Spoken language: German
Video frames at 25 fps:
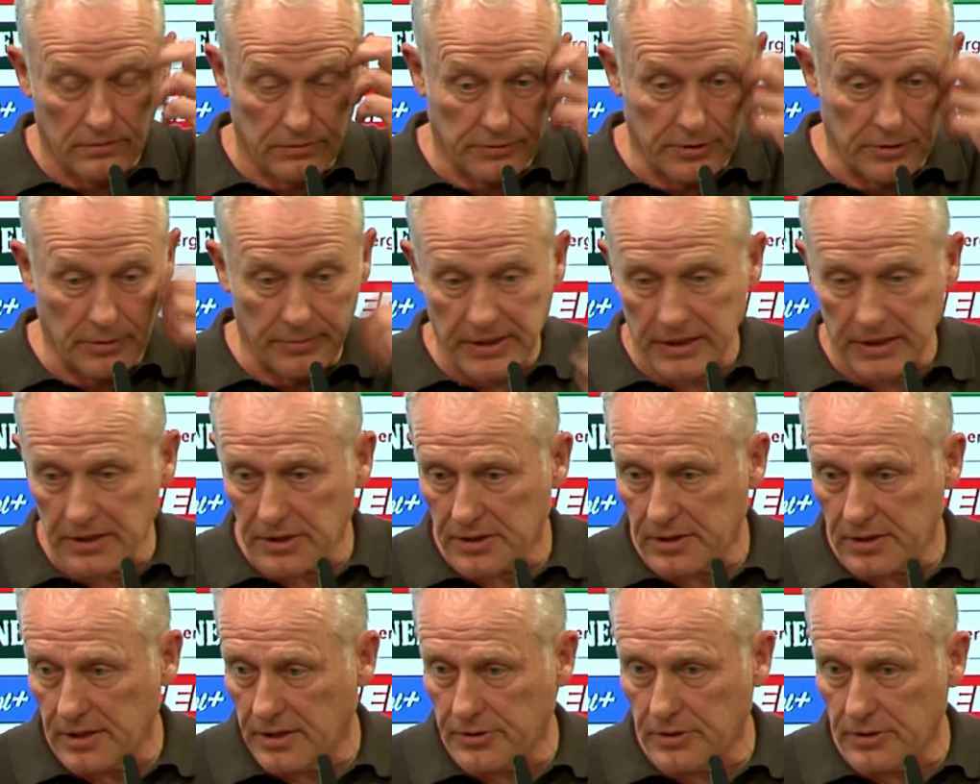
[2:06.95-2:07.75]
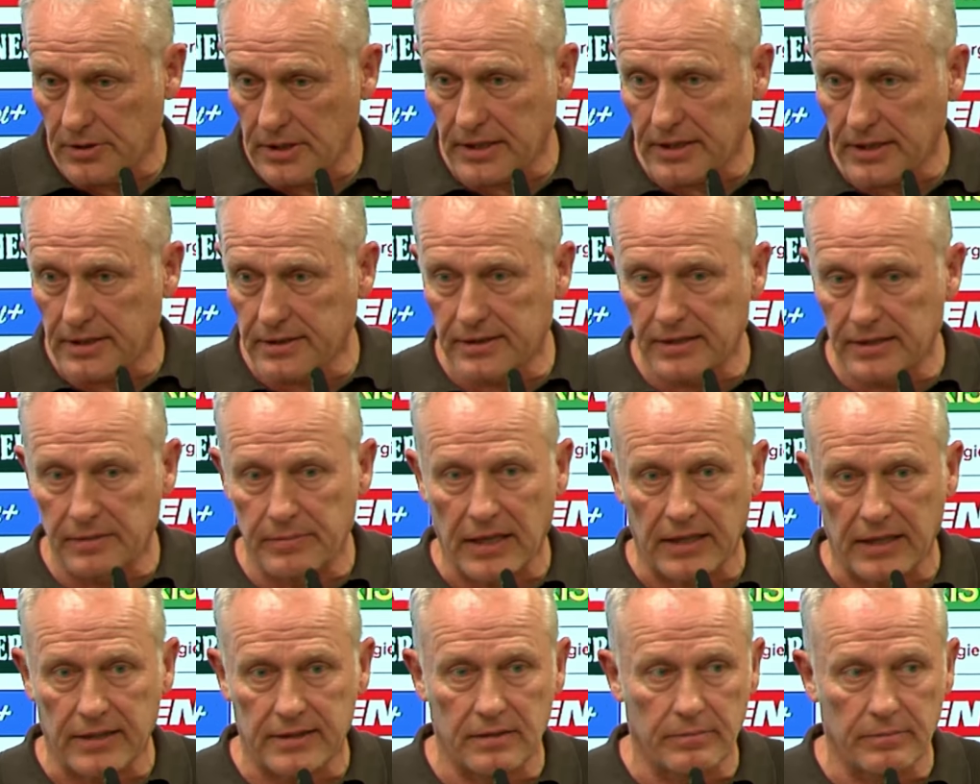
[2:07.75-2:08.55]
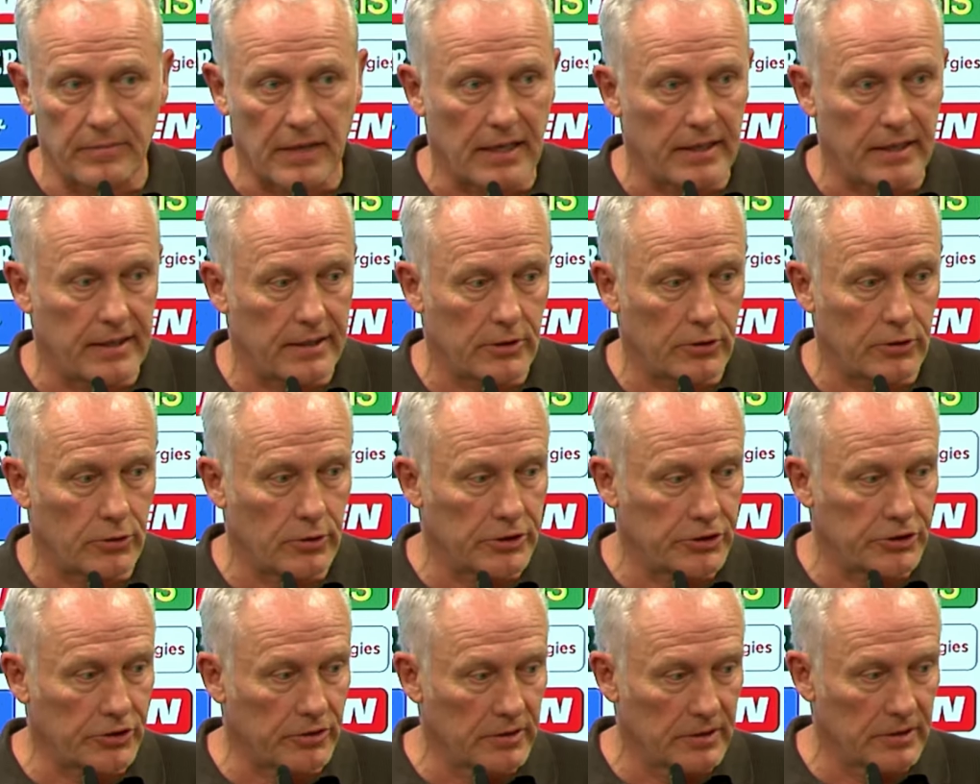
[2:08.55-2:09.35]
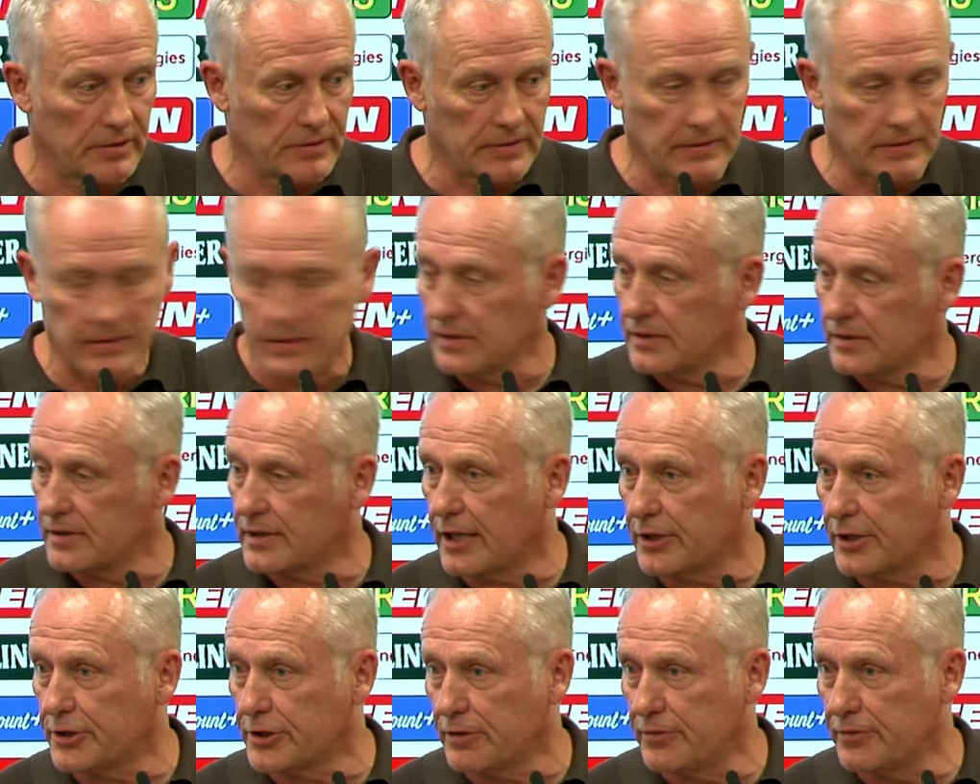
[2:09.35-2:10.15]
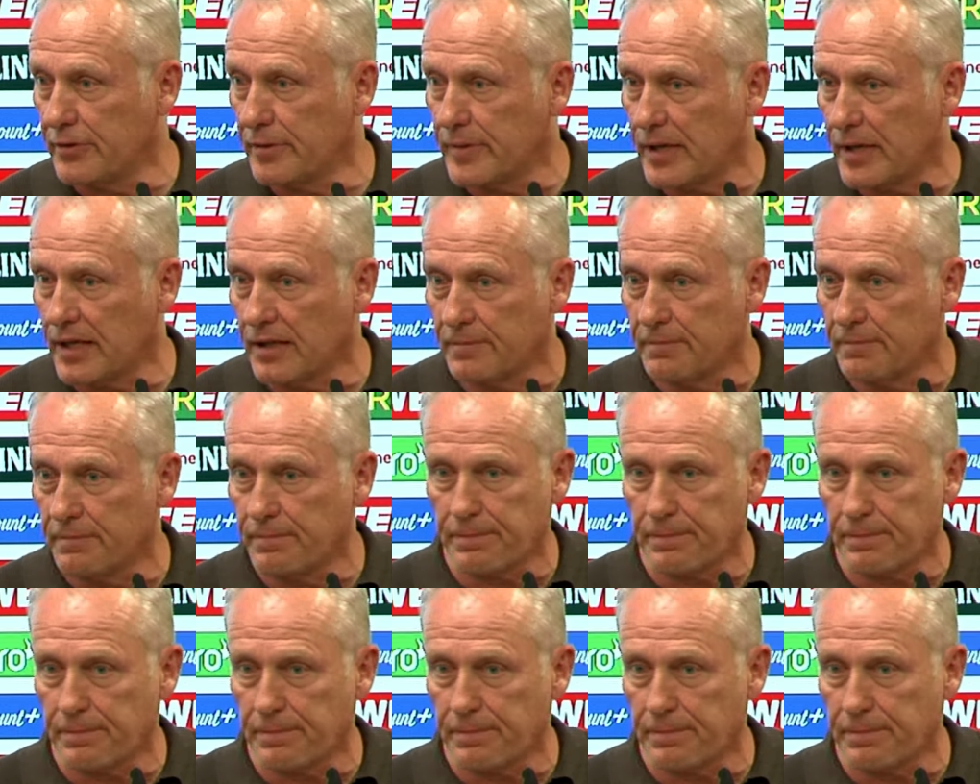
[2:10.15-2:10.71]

Für mich ist natürlich jetzt die maximale Enttäuschung. Dankeschön vielmals.